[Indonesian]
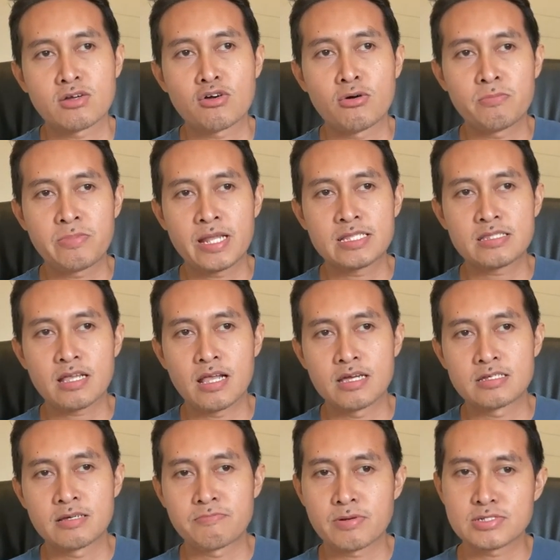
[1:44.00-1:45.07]
komplain
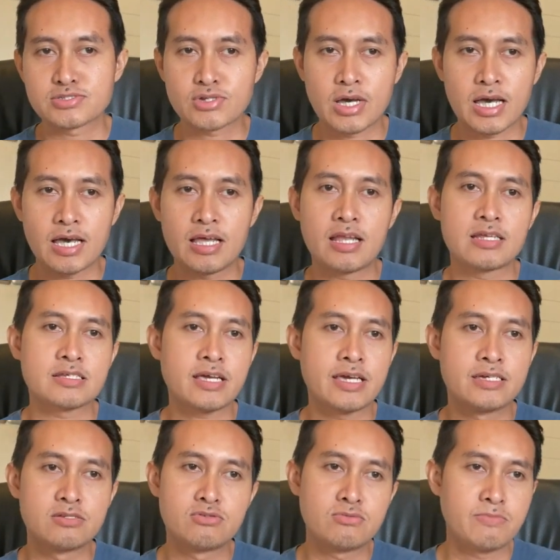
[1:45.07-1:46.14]
terhadap persoalan
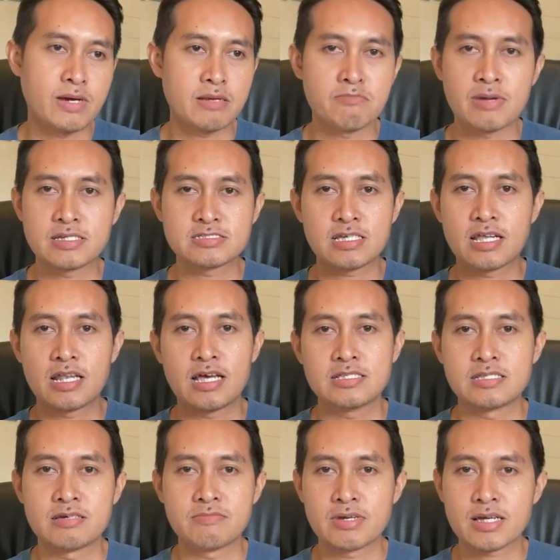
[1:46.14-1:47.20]
kehidupan
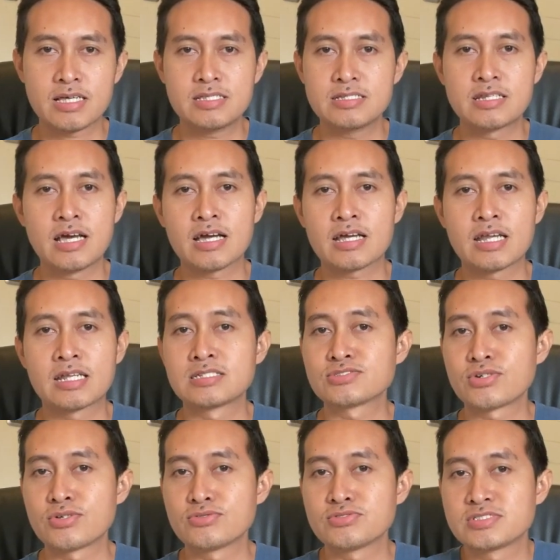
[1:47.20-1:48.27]
masalahnya, maka tidak akan ada
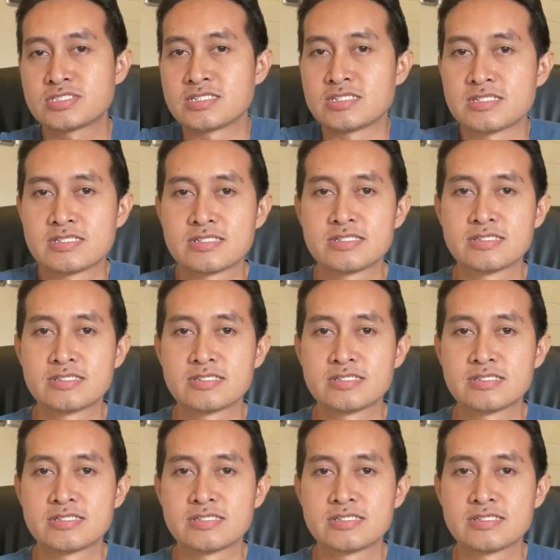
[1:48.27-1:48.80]
solusi.